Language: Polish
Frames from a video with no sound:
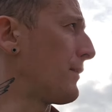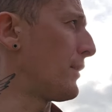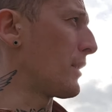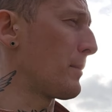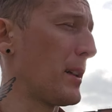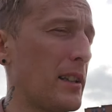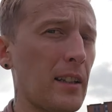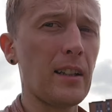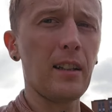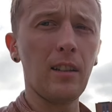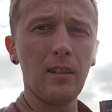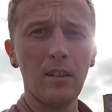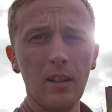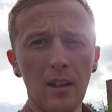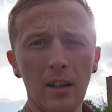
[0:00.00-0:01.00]
w formie
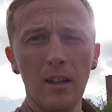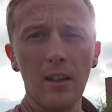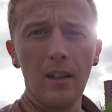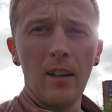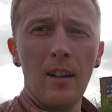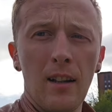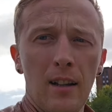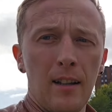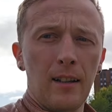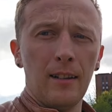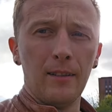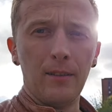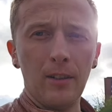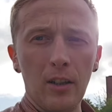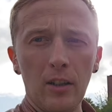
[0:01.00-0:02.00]
takiego
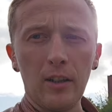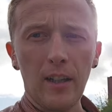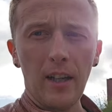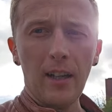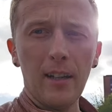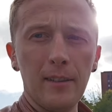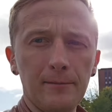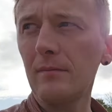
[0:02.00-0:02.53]
vloga,